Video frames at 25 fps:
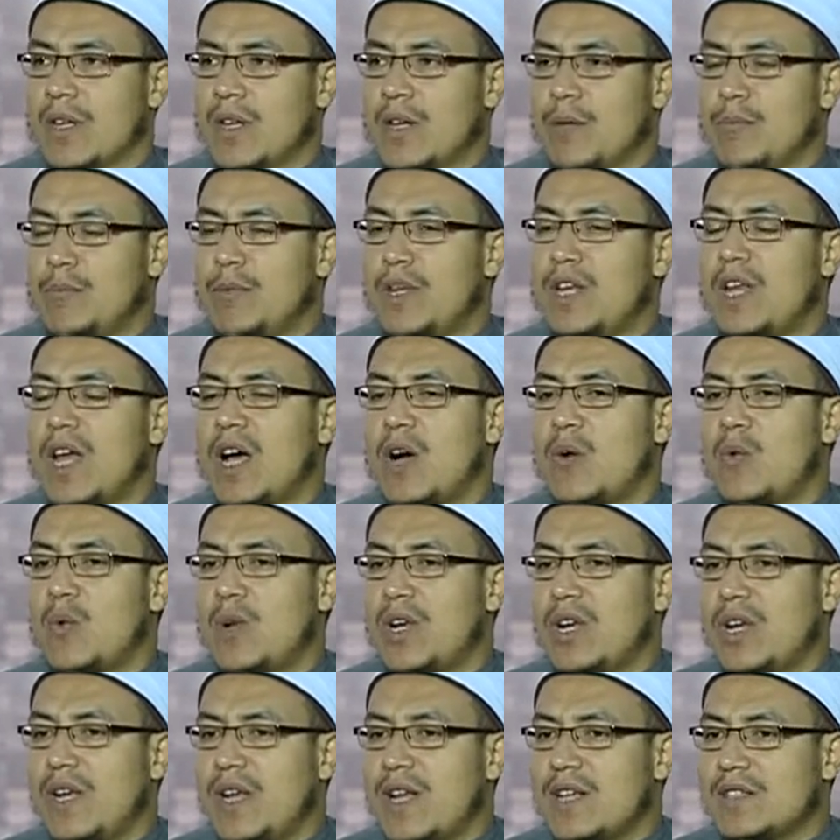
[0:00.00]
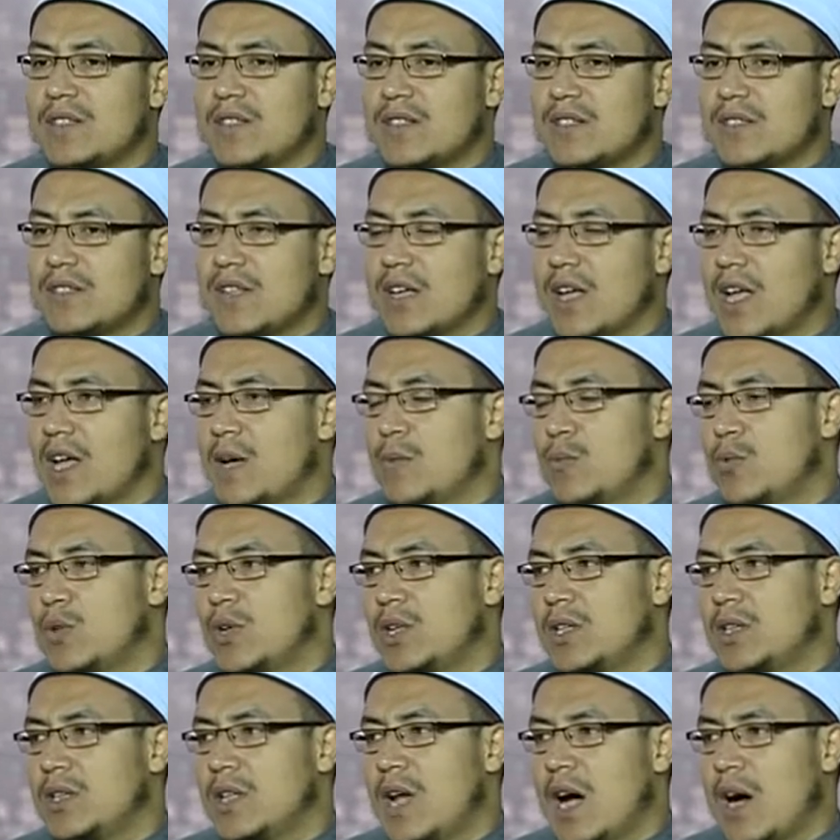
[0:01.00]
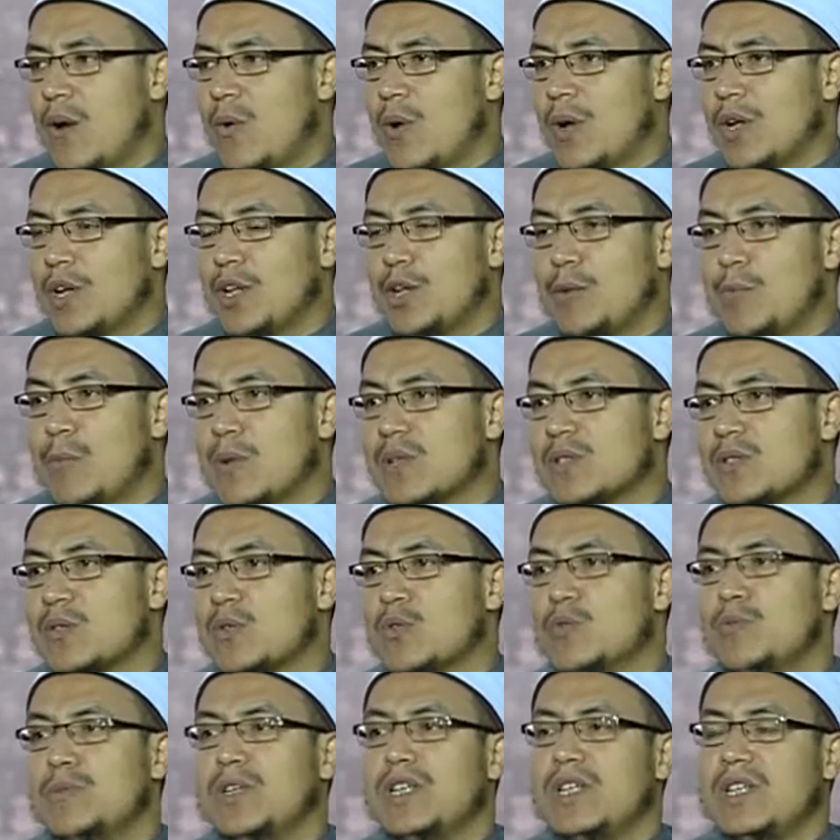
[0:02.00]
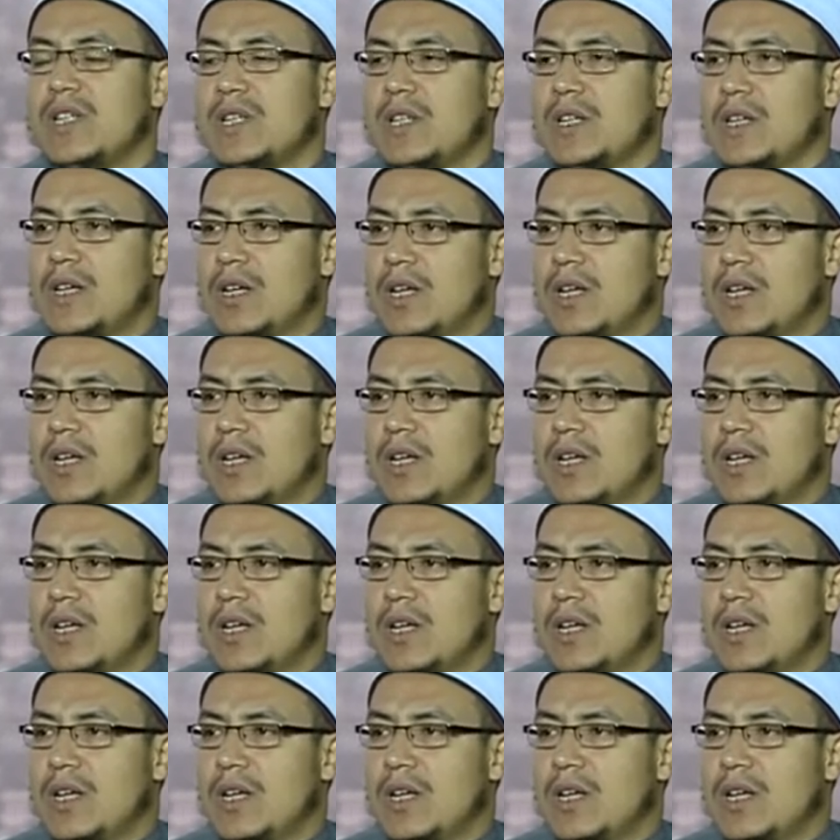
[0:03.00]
مين أول الناس استجابوا للدعوة المظلومين